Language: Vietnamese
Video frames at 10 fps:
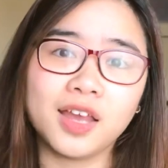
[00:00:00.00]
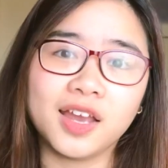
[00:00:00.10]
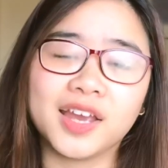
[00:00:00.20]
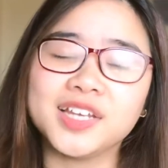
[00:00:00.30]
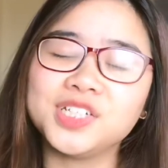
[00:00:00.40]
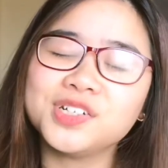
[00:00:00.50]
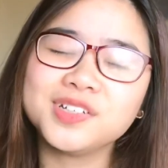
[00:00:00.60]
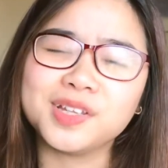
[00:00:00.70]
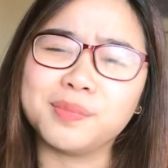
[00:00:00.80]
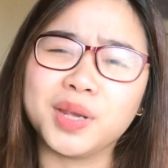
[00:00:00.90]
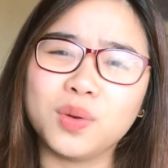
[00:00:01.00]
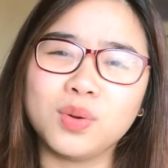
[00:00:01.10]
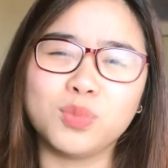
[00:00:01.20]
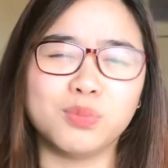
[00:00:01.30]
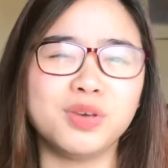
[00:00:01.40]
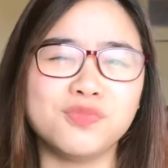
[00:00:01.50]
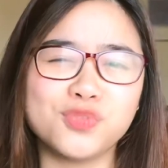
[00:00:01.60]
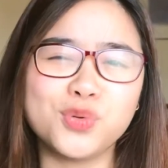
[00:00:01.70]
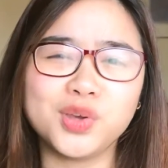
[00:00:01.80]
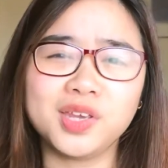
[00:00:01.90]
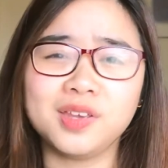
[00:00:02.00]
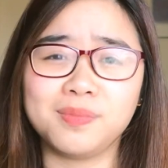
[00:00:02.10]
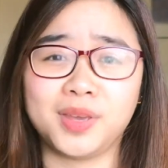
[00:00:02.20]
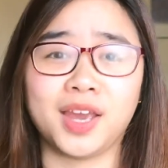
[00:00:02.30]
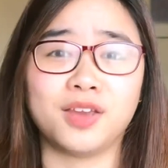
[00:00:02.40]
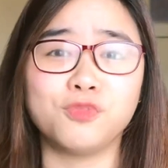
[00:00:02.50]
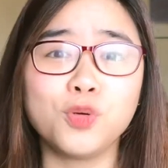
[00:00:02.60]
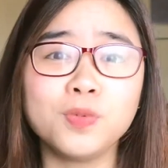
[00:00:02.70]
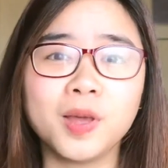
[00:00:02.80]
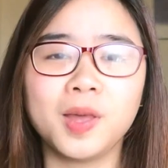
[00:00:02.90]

Ngày trước thì mình luôn muốn mình vui, mình hạnh phúc,